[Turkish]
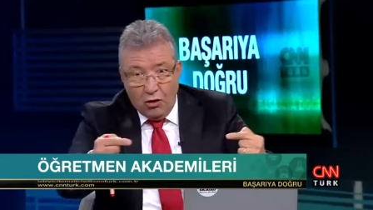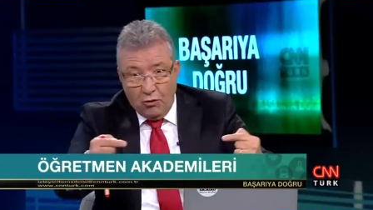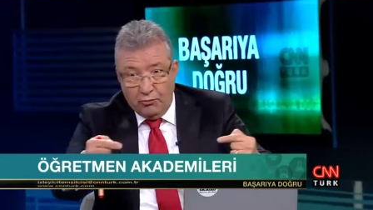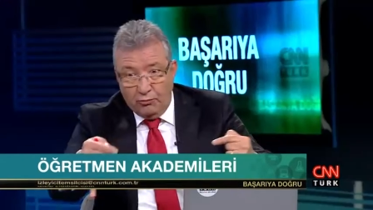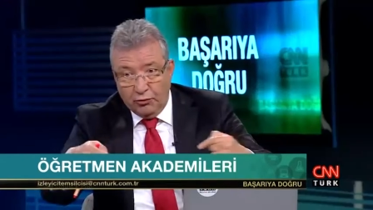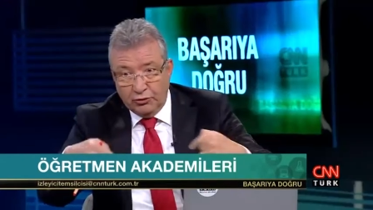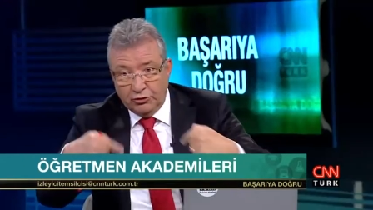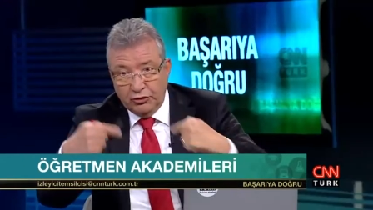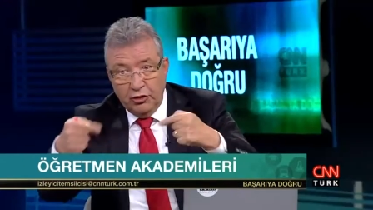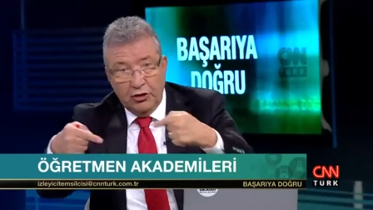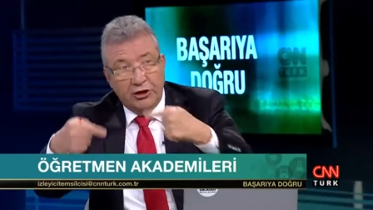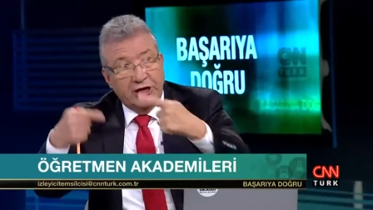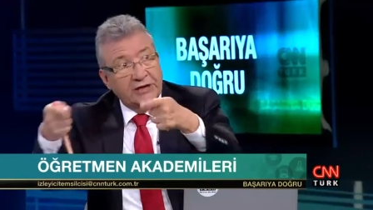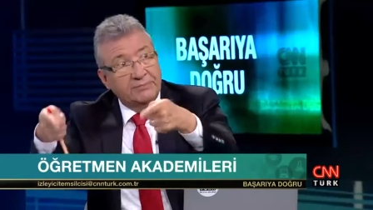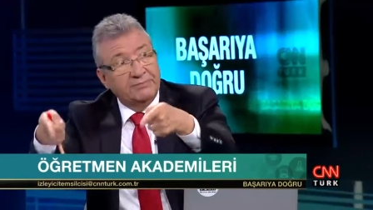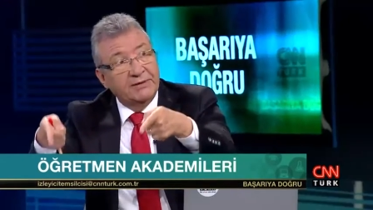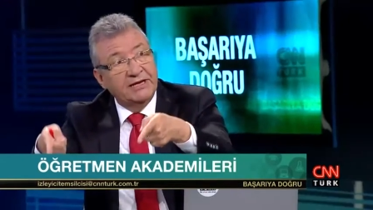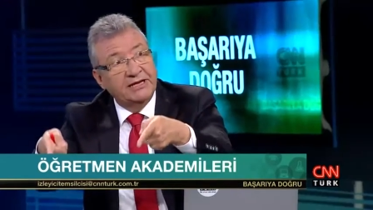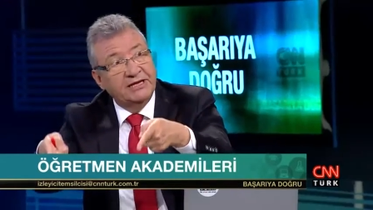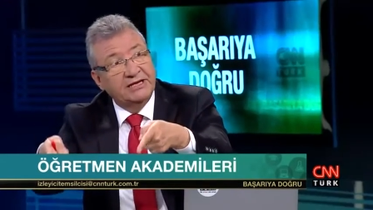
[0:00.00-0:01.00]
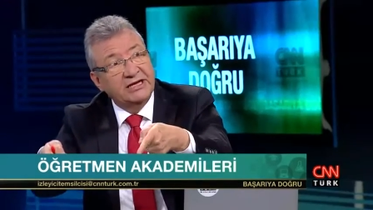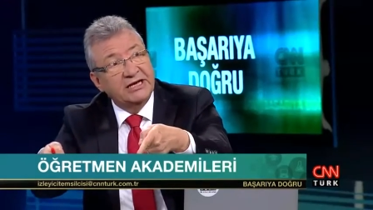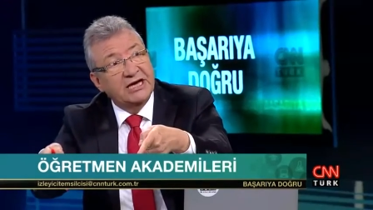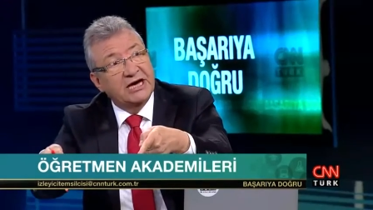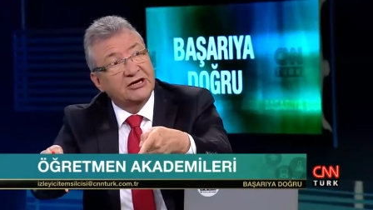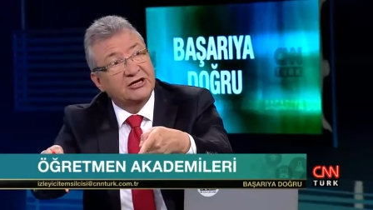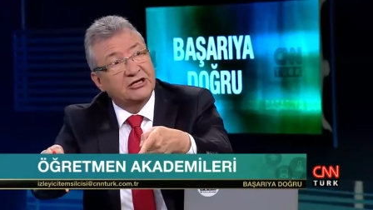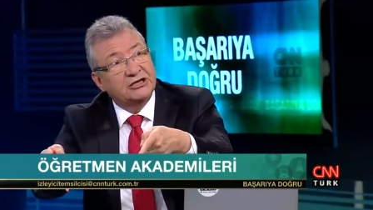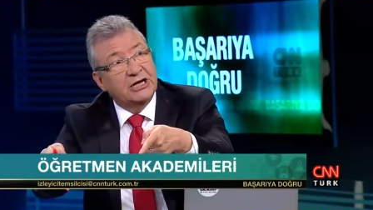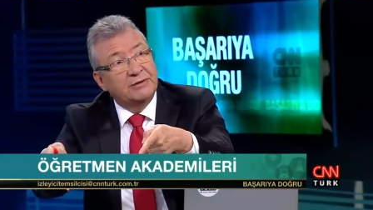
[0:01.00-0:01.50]
Bu Burada akademinin
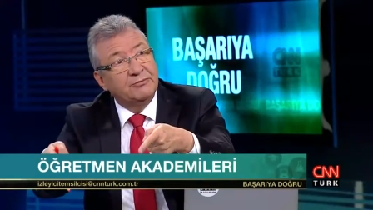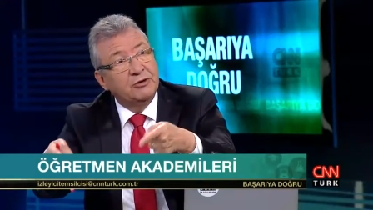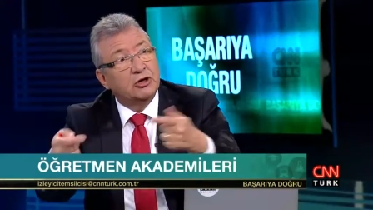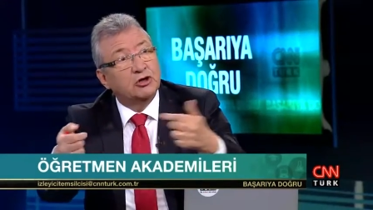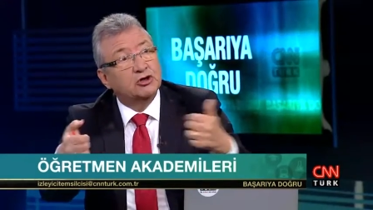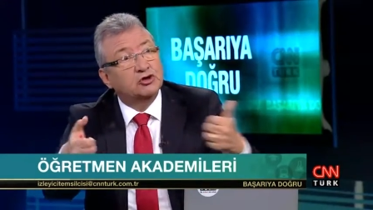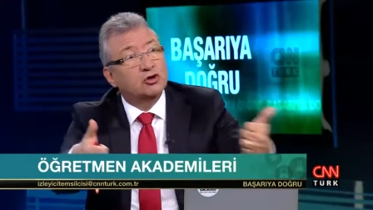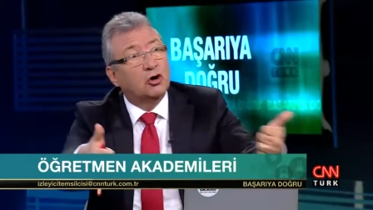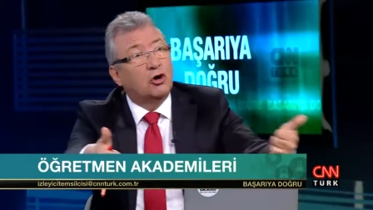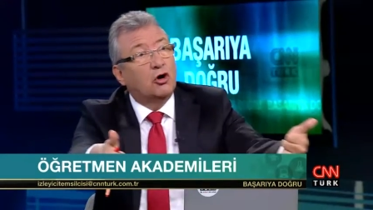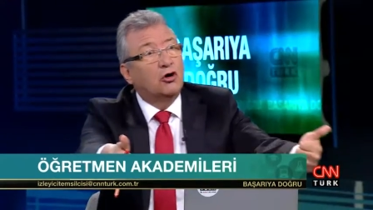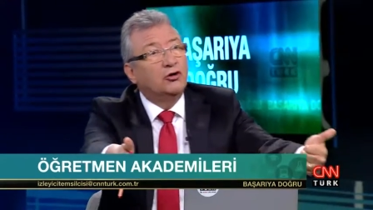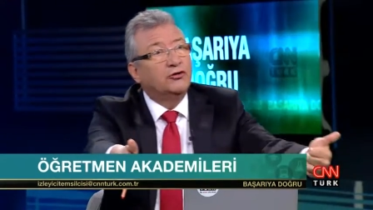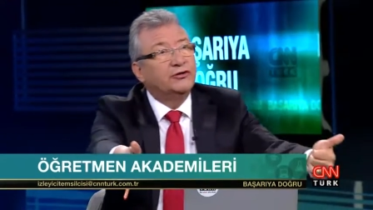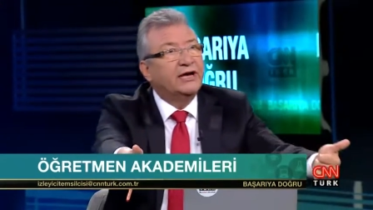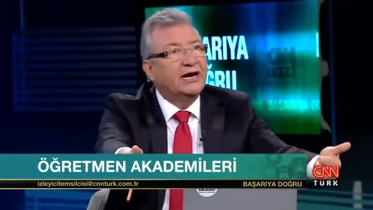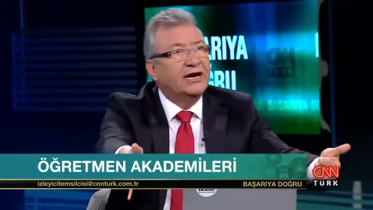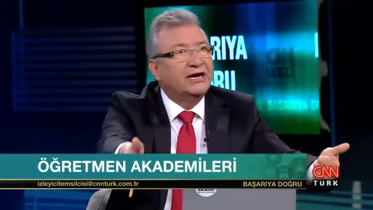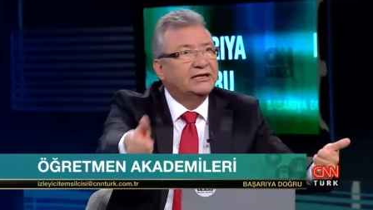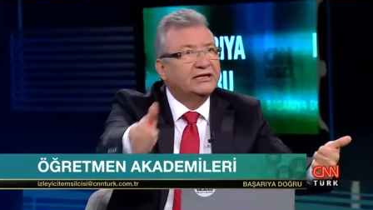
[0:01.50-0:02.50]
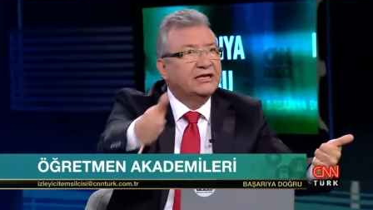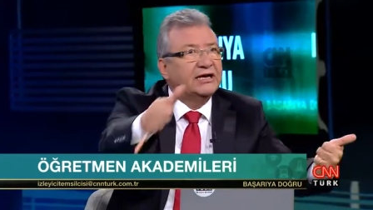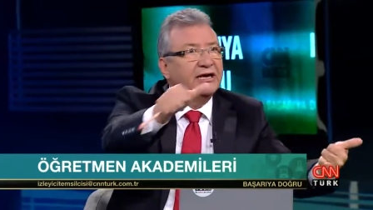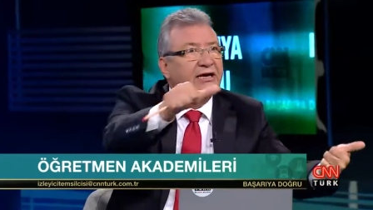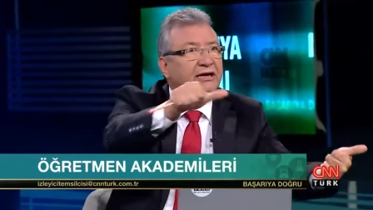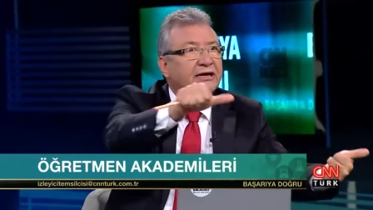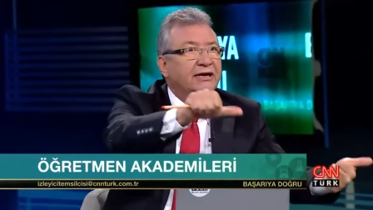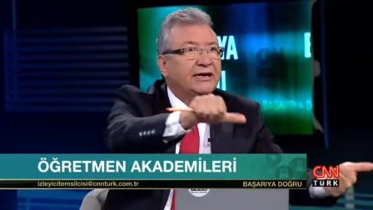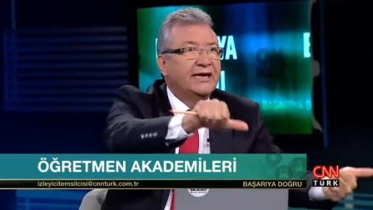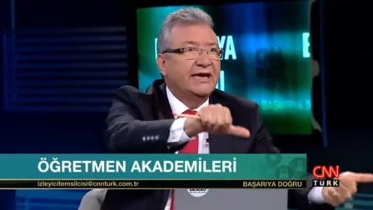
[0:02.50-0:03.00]
oluşması gerekiyor Sayın Onlar Hocam. Onlar
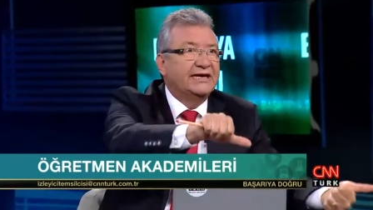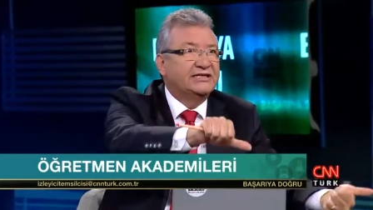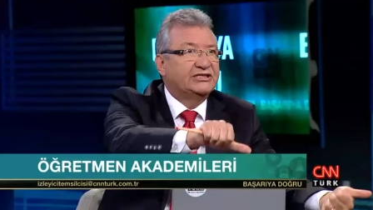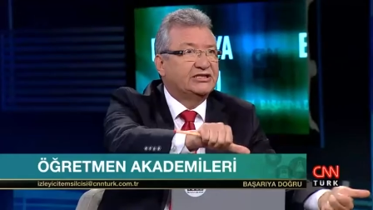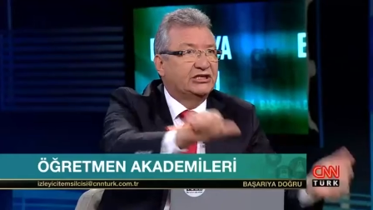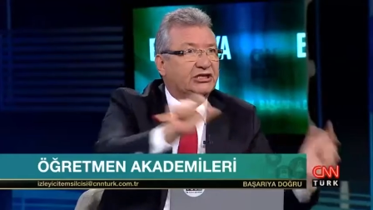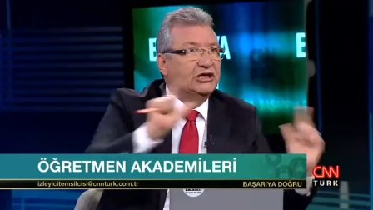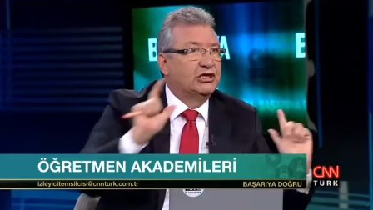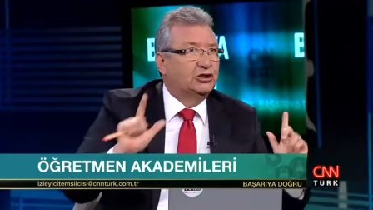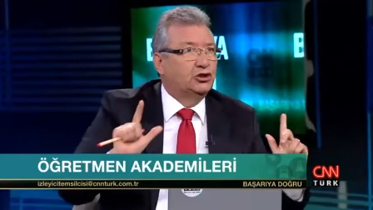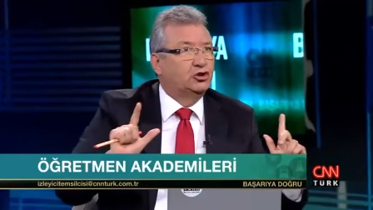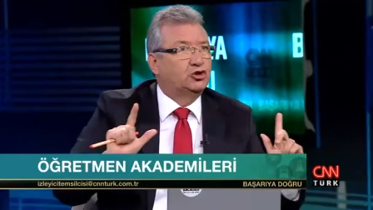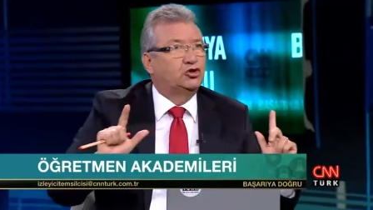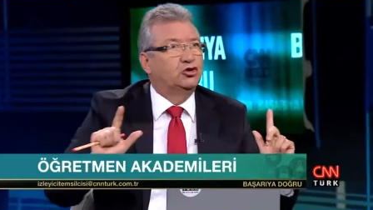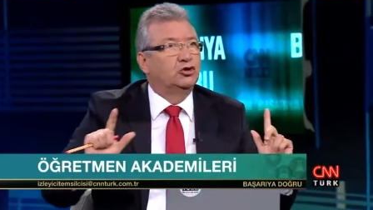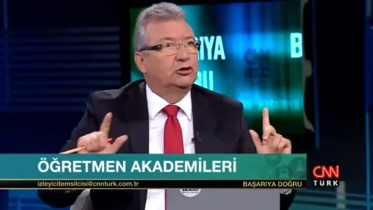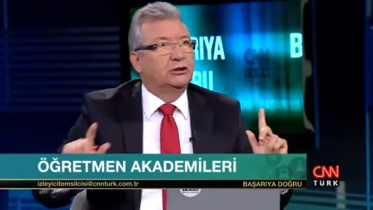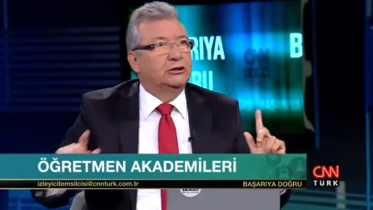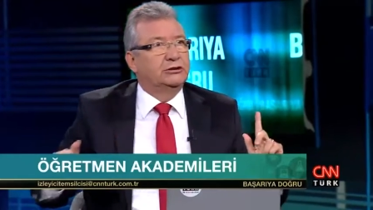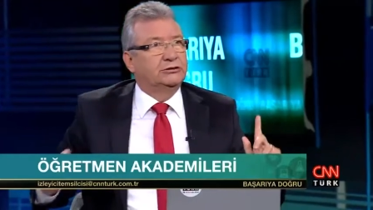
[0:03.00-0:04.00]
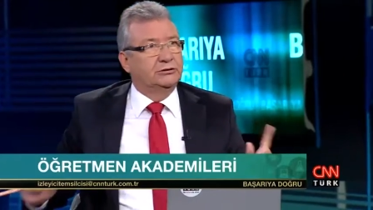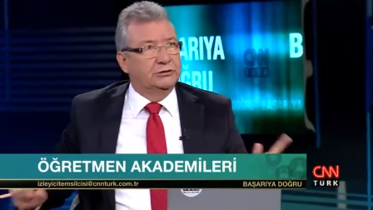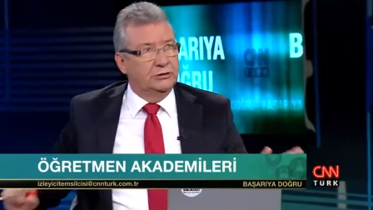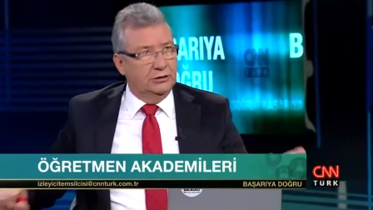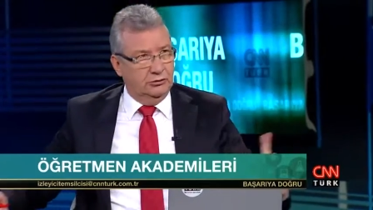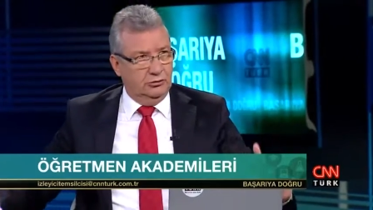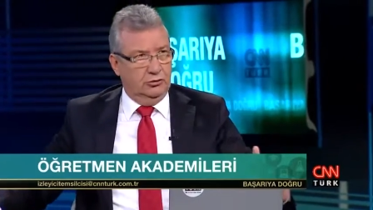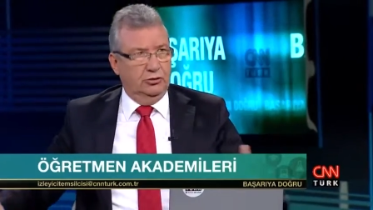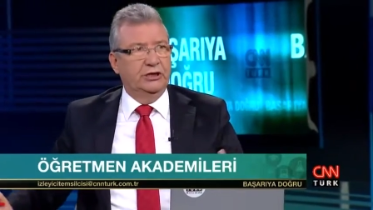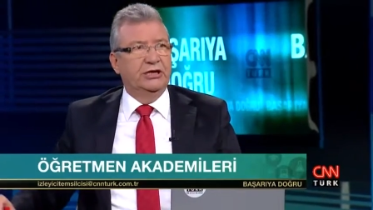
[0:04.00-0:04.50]
da eksik yetişiyorlar. Kesinlikle,
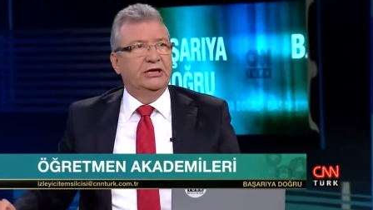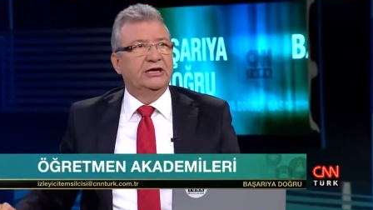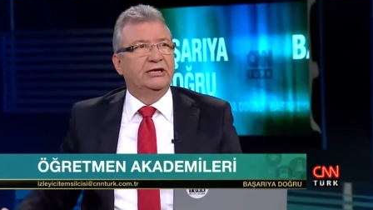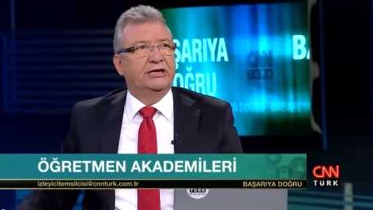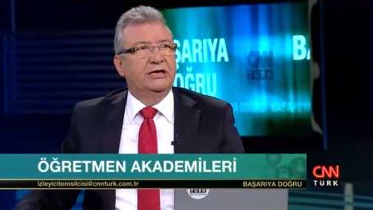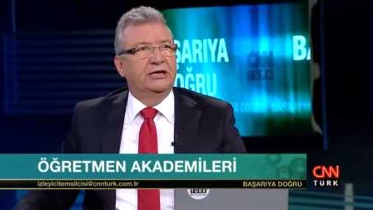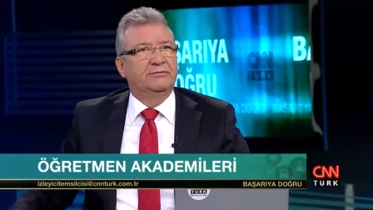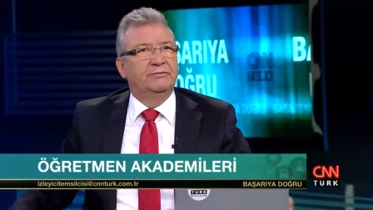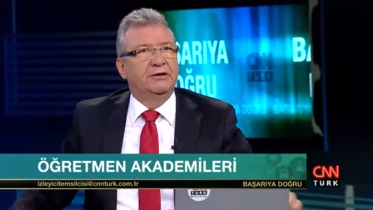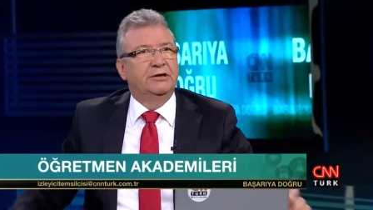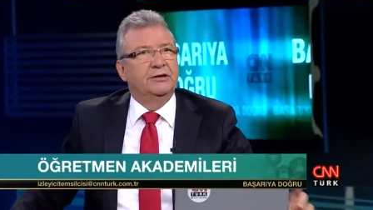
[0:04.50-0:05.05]
ha, oraya kesinlikle.